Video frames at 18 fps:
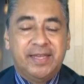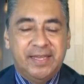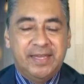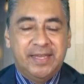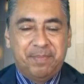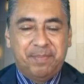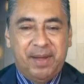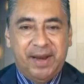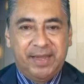
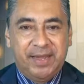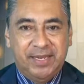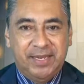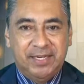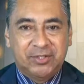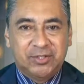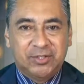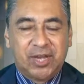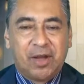y para
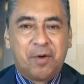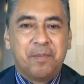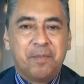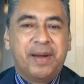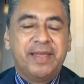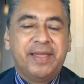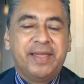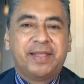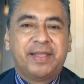quienes nos
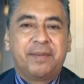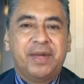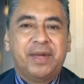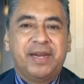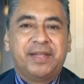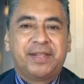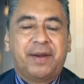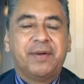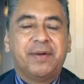acompañan
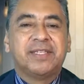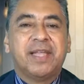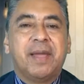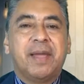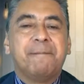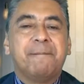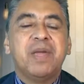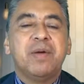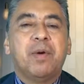también a través
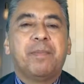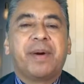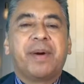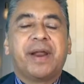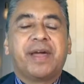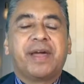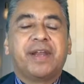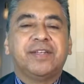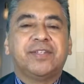de Vivo
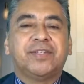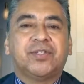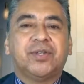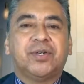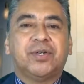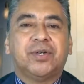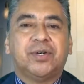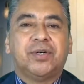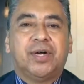para
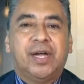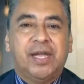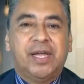Cristo